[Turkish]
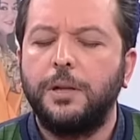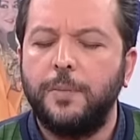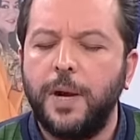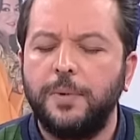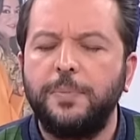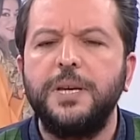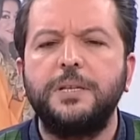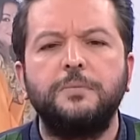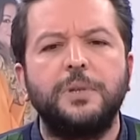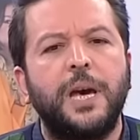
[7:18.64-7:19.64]
Tamam mı?
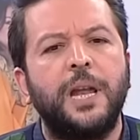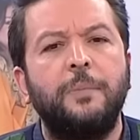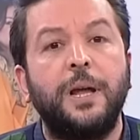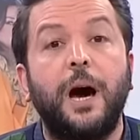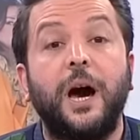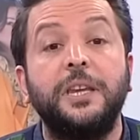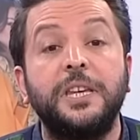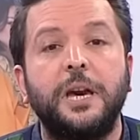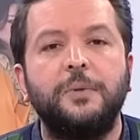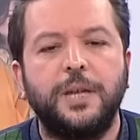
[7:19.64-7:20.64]
Biz Kenan Bey'le aynı
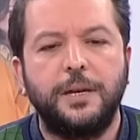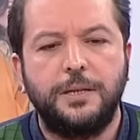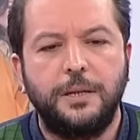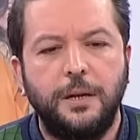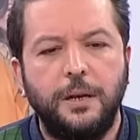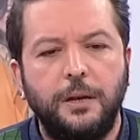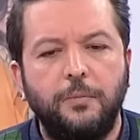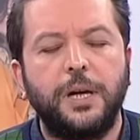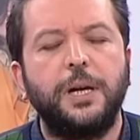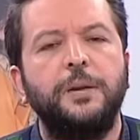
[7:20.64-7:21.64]
gemideyiz.
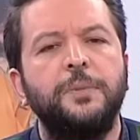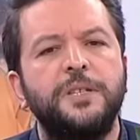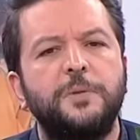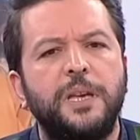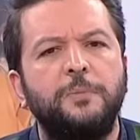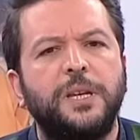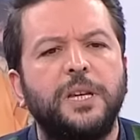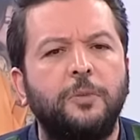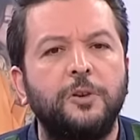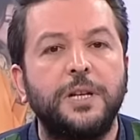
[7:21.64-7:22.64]
Bakanımız Sayın
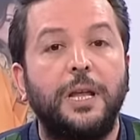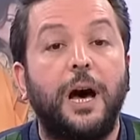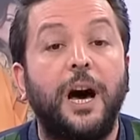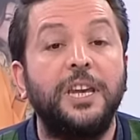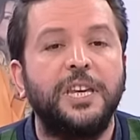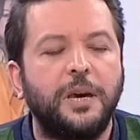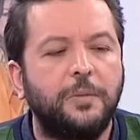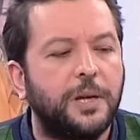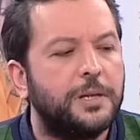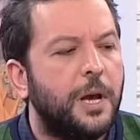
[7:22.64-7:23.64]
Bekir Bozdağ'la aynı
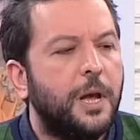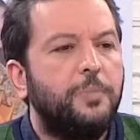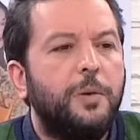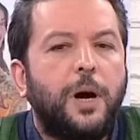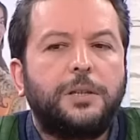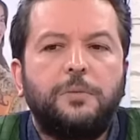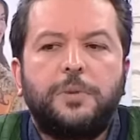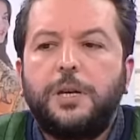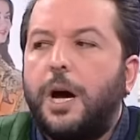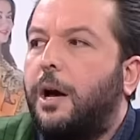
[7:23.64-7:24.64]
gemideyiz. Bir
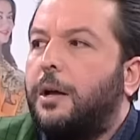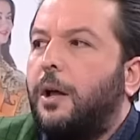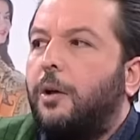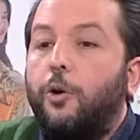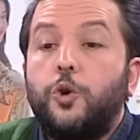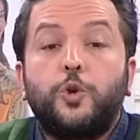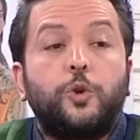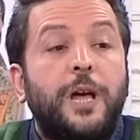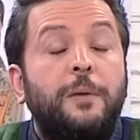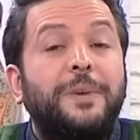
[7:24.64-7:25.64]
baktım ki ya
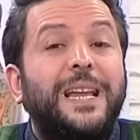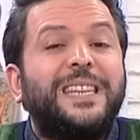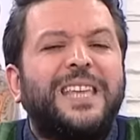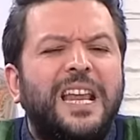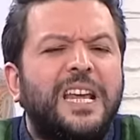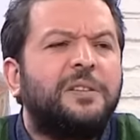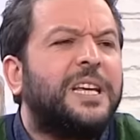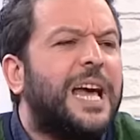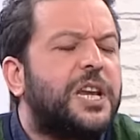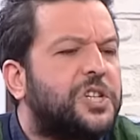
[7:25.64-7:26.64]
özürden bile
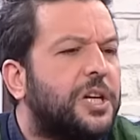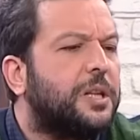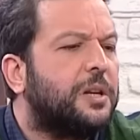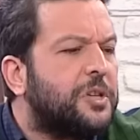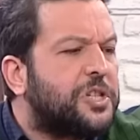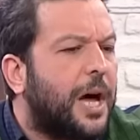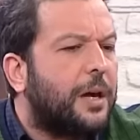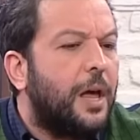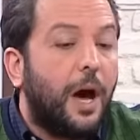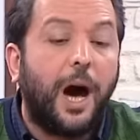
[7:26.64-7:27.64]
delirdiler,
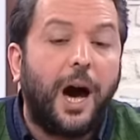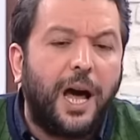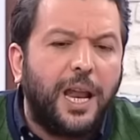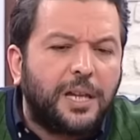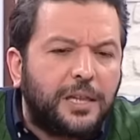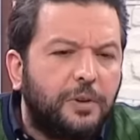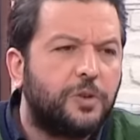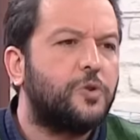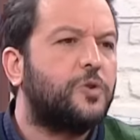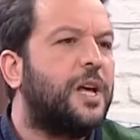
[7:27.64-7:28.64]
çıldırmışlar. Hala
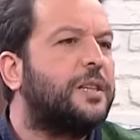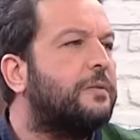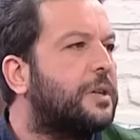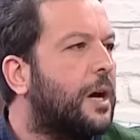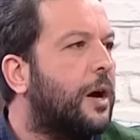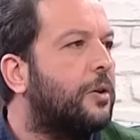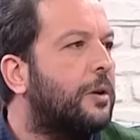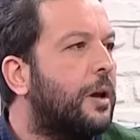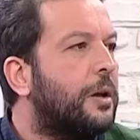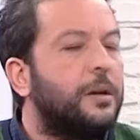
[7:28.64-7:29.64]
tweet üstüne tweet
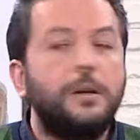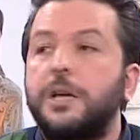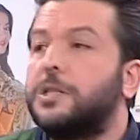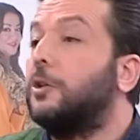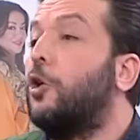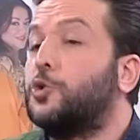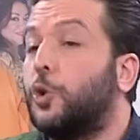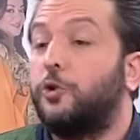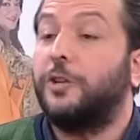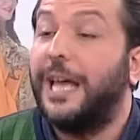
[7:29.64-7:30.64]
yağıyor. Oyun nasıl
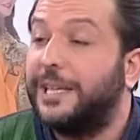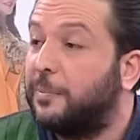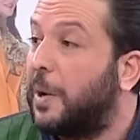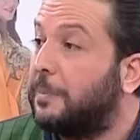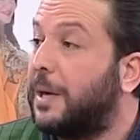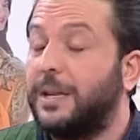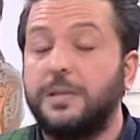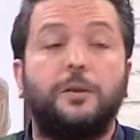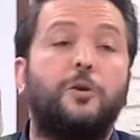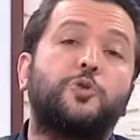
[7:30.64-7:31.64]
özür diledin? Bak bak
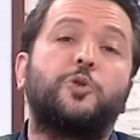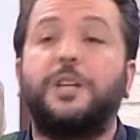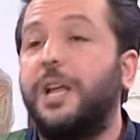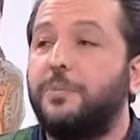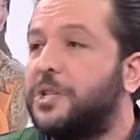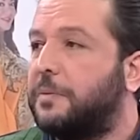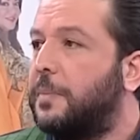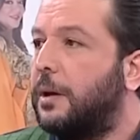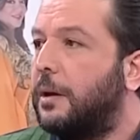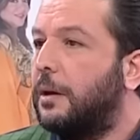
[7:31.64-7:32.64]
nasıl özür dilemişim.